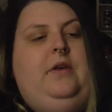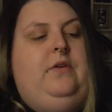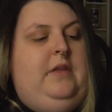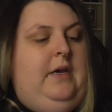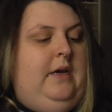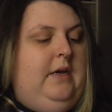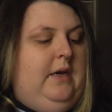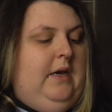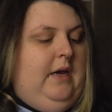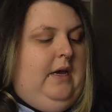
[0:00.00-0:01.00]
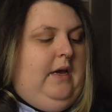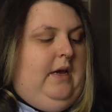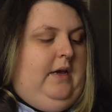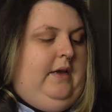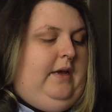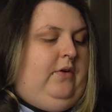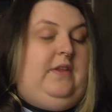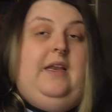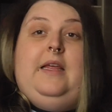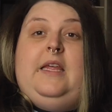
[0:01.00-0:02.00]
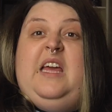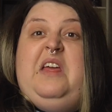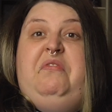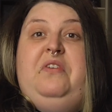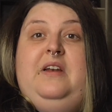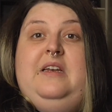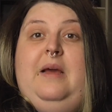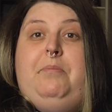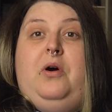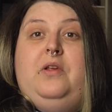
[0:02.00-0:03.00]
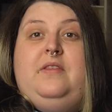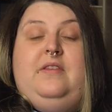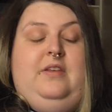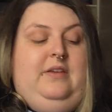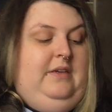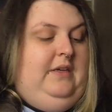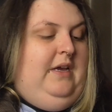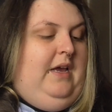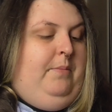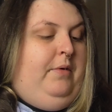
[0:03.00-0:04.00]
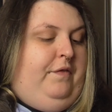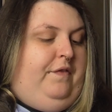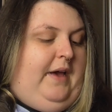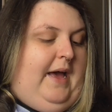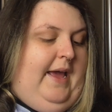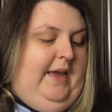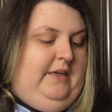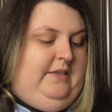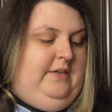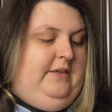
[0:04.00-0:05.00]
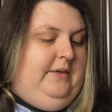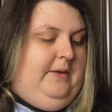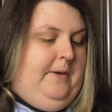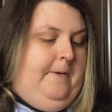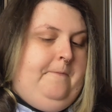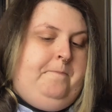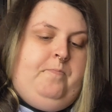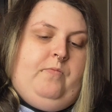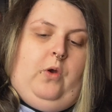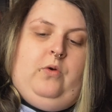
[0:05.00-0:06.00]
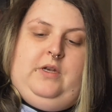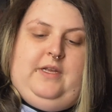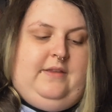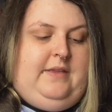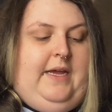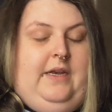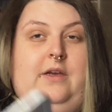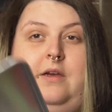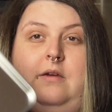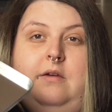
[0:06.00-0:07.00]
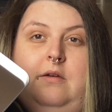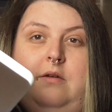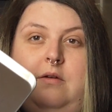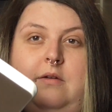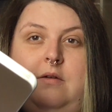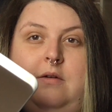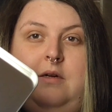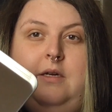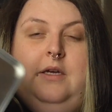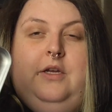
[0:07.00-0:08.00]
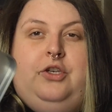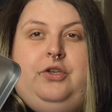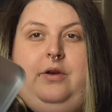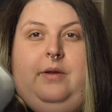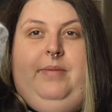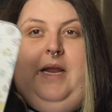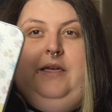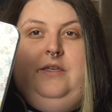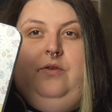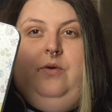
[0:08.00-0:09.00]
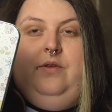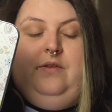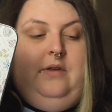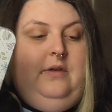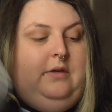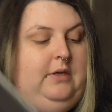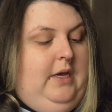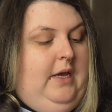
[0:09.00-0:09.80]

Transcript: sie aus, der, äh, aus den Griffen der Post befreit. Und das ist eine schöne Blechdose.